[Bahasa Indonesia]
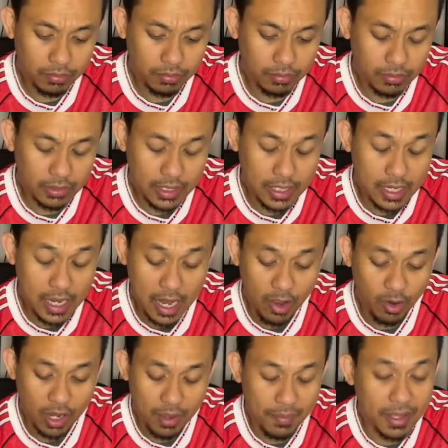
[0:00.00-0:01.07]
dinilai
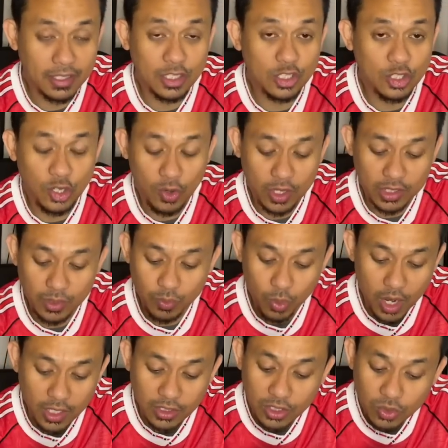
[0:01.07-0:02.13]
oleh Manchester United
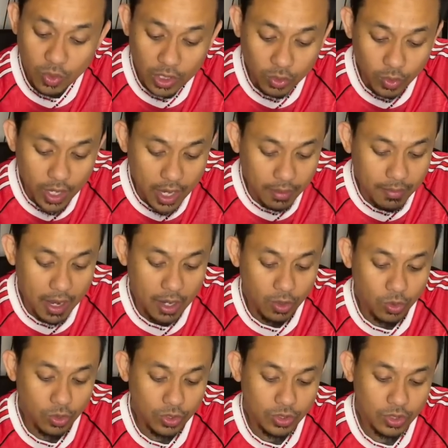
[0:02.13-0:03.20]
bukan sesuatu yang
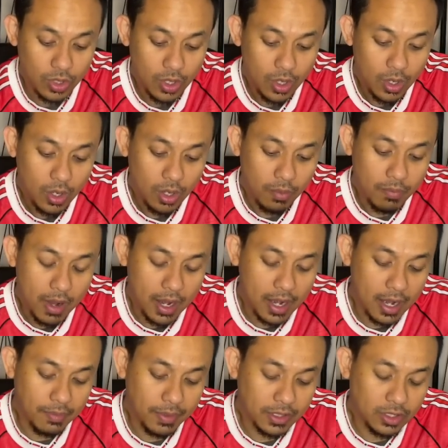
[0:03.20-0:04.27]
bagus.
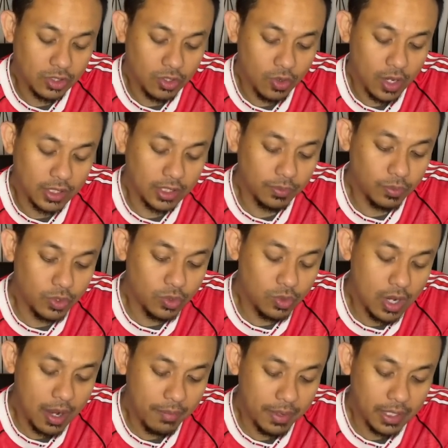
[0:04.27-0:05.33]
Bahkan Manchester United pun
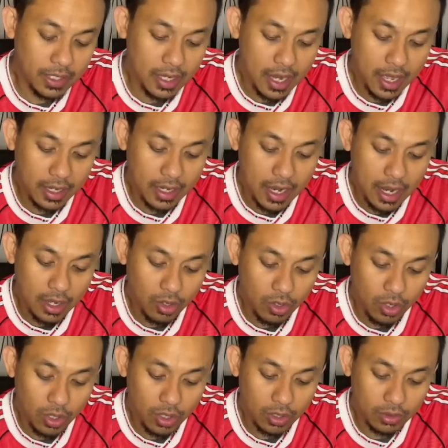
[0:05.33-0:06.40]
juga menilai
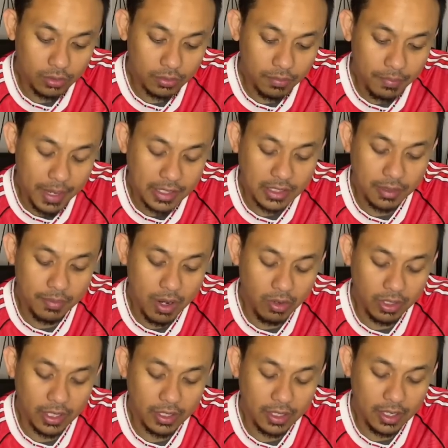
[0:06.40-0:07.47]
kalau Mason
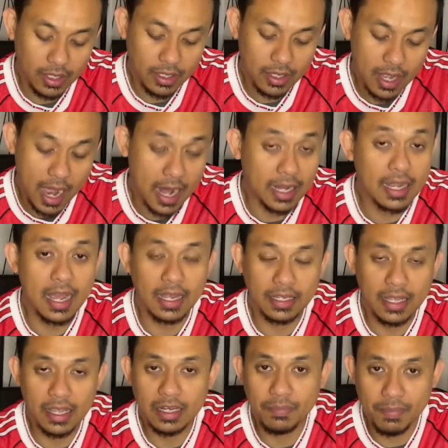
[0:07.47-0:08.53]
Mount ini
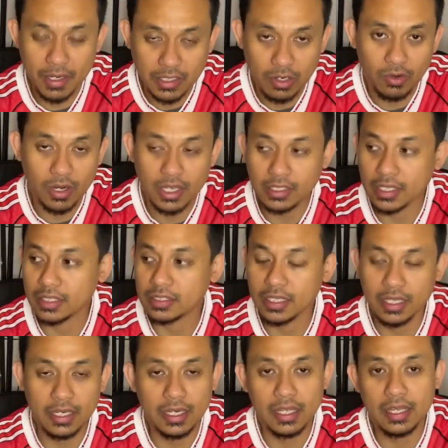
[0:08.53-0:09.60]
harganya yang dipasang oleh
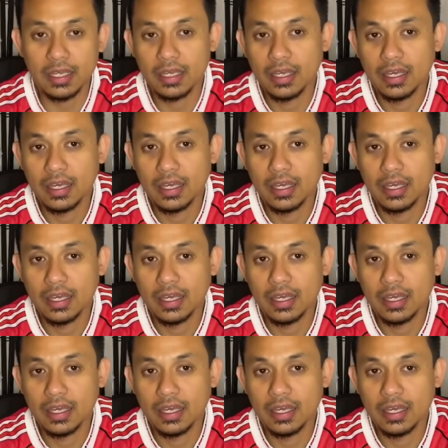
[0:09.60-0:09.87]
Chelsea ini